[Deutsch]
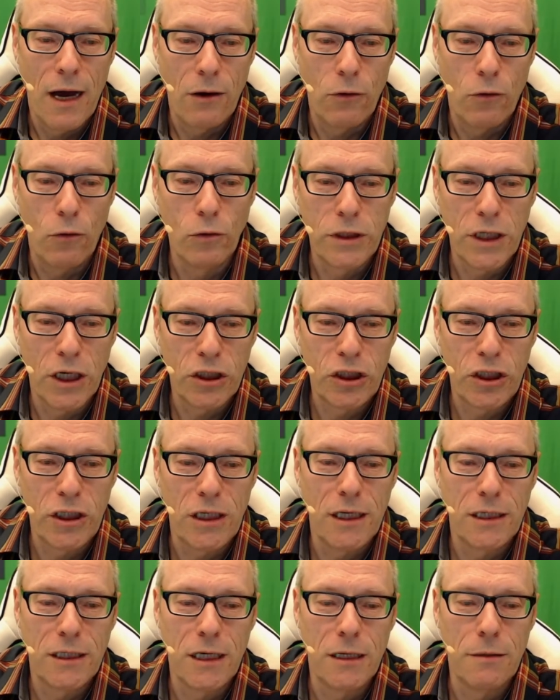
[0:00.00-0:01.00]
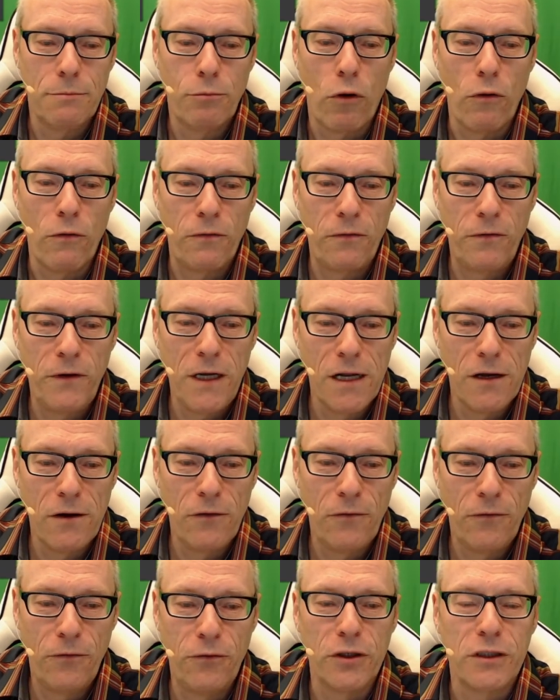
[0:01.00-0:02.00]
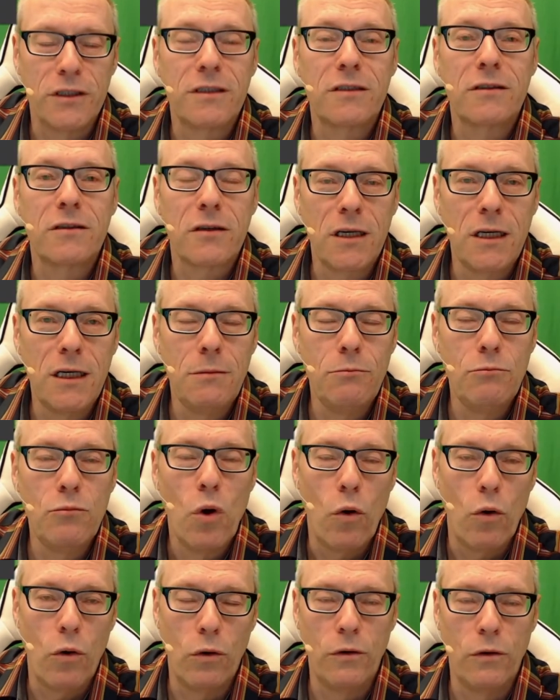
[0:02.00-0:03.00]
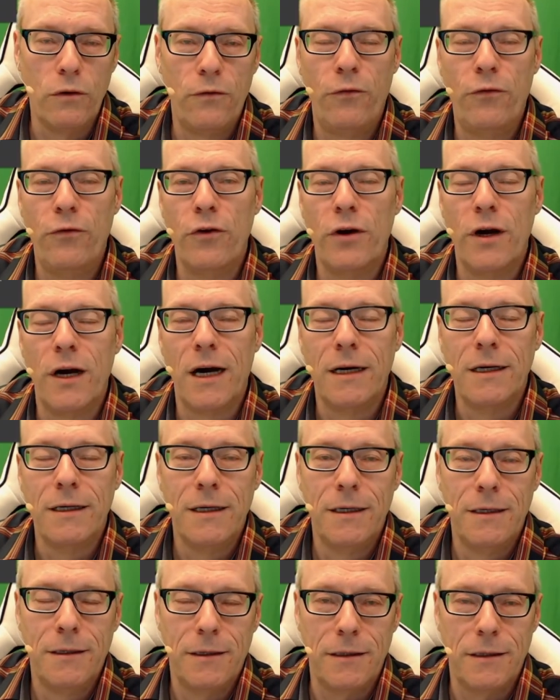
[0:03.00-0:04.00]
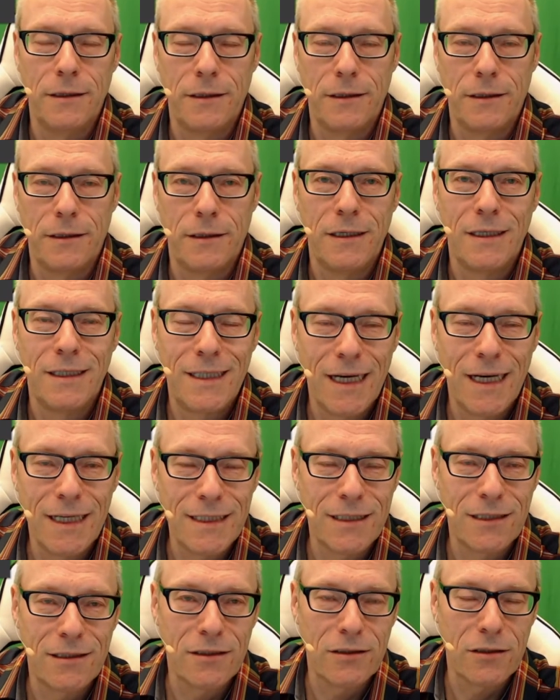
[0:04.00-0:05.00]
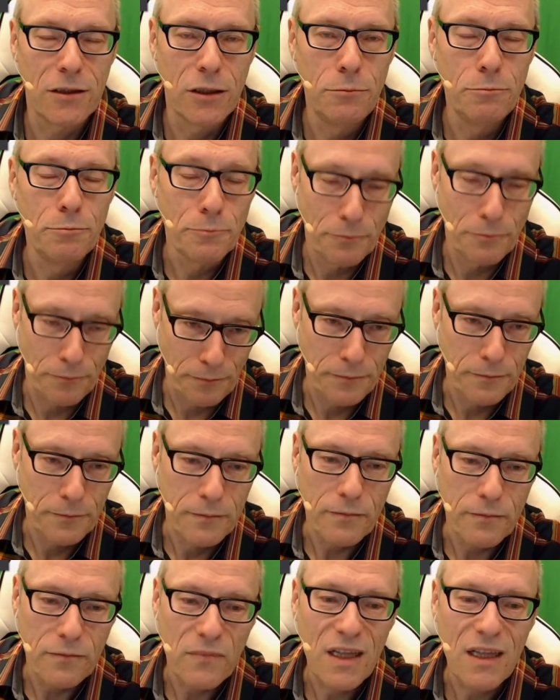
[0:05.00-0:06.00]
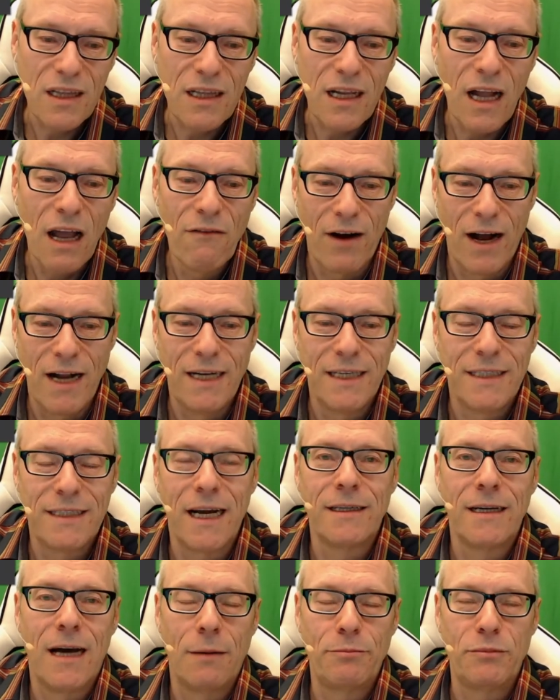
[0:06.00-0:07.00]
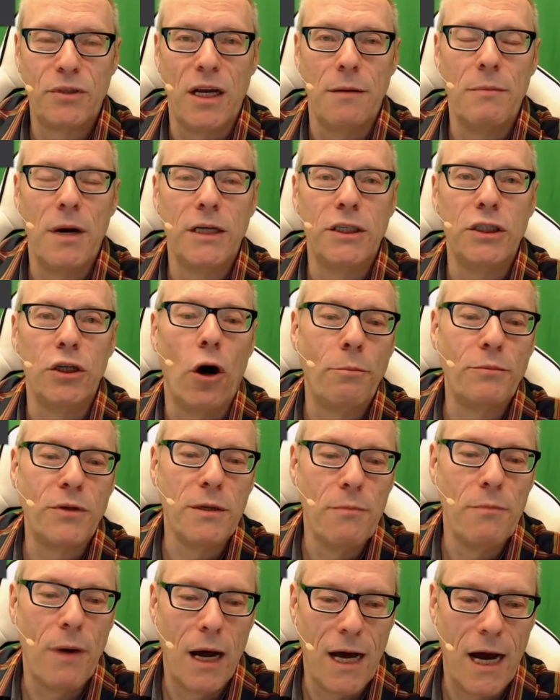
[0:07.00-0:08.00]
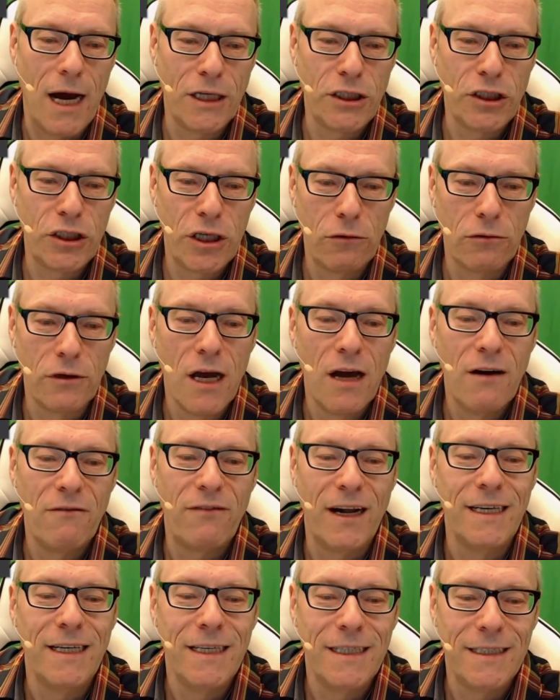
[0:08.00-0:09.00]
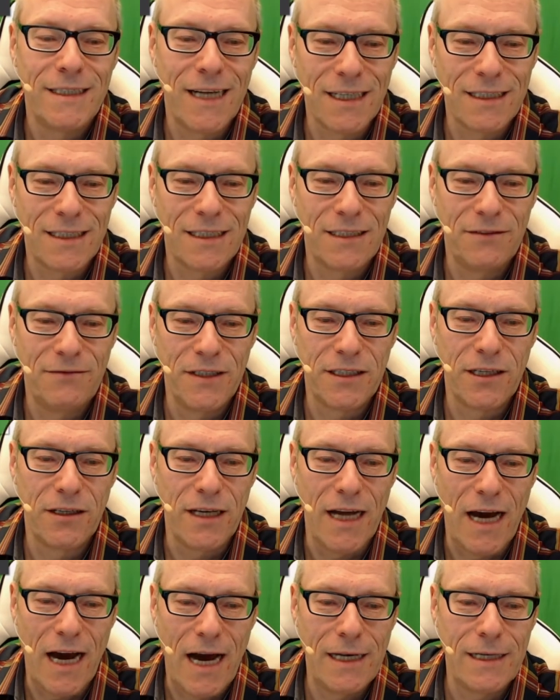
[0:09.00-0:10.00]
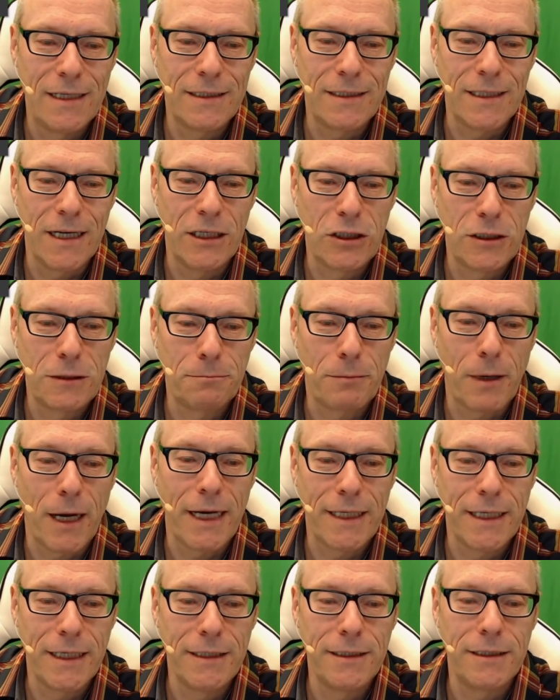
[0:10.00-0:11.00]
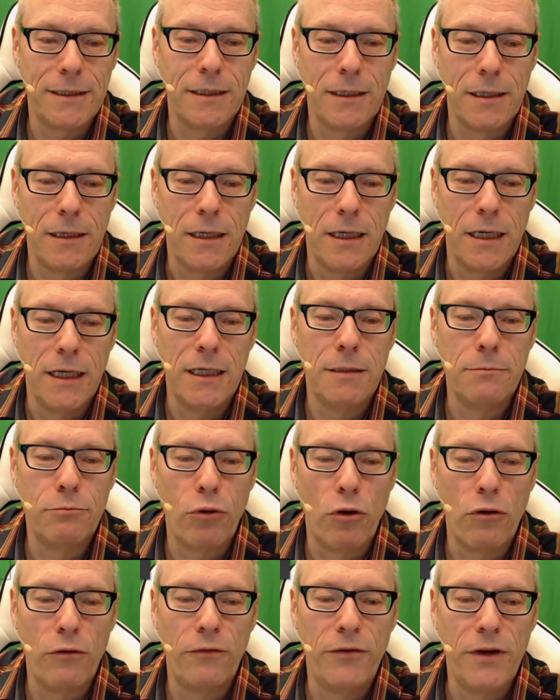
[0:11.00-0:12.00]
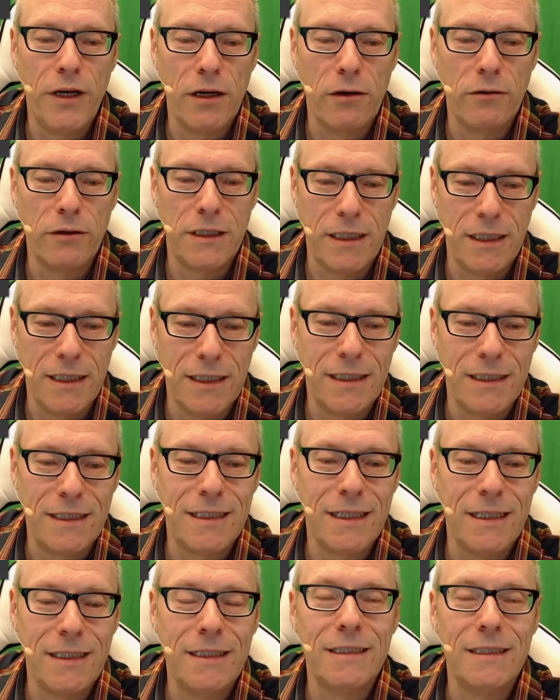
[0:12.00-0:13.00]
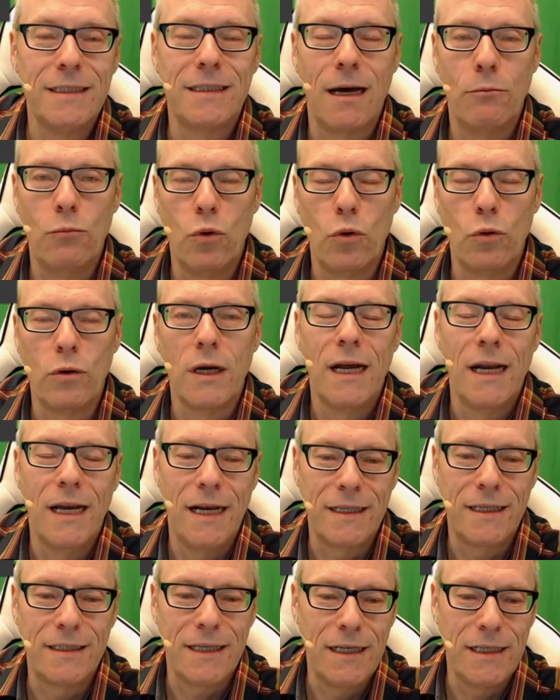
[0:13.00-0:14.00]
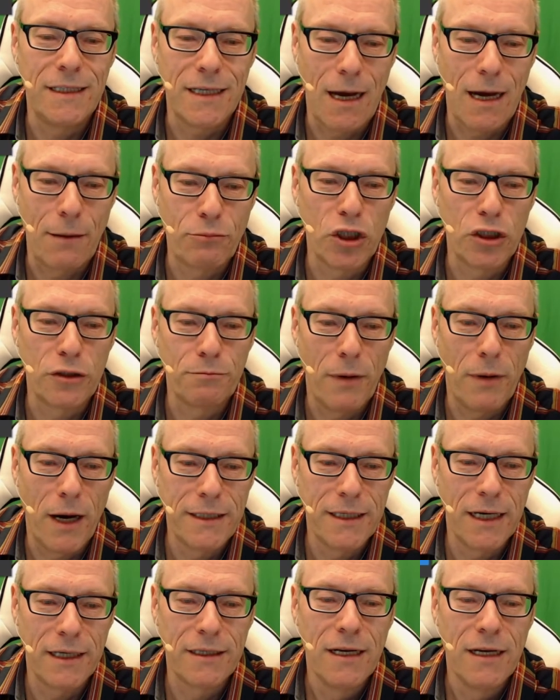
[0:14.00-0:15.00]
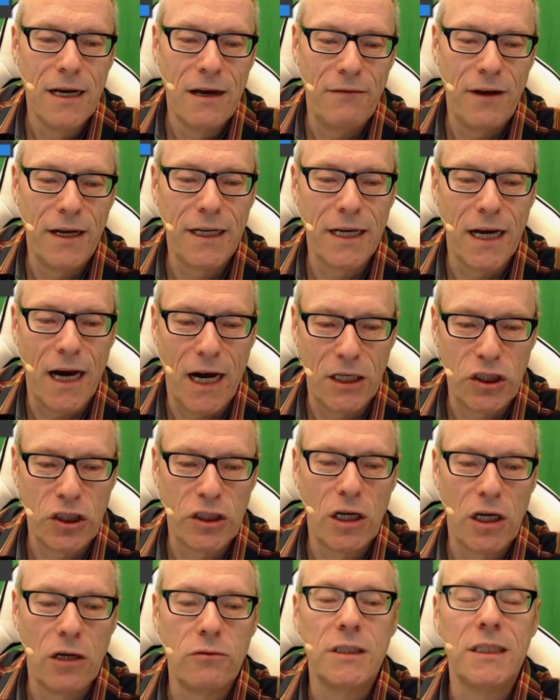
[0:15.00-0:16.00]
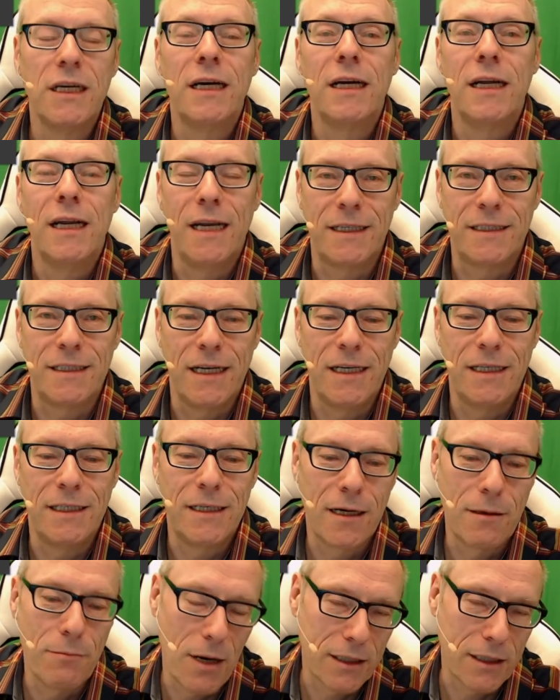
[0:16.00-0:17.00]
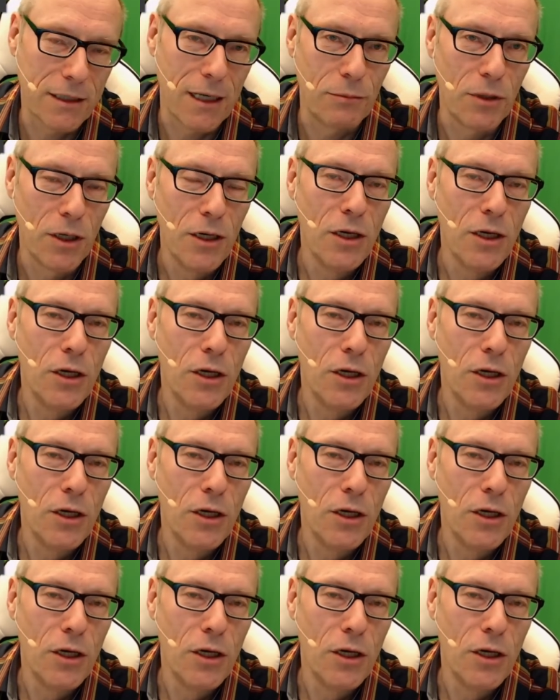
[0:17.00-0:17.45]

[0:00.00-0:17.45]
unterschiedliche Profile für Stream und für äh, Teststream weil dann habt ihr immer die optimale Einstellung, weil das wird dann alles entsprechend äh, in den Profil und in den Szenensammlungen letztendlich abgespeichert, welche Einstellung ihr letztendlich da gemacht habt.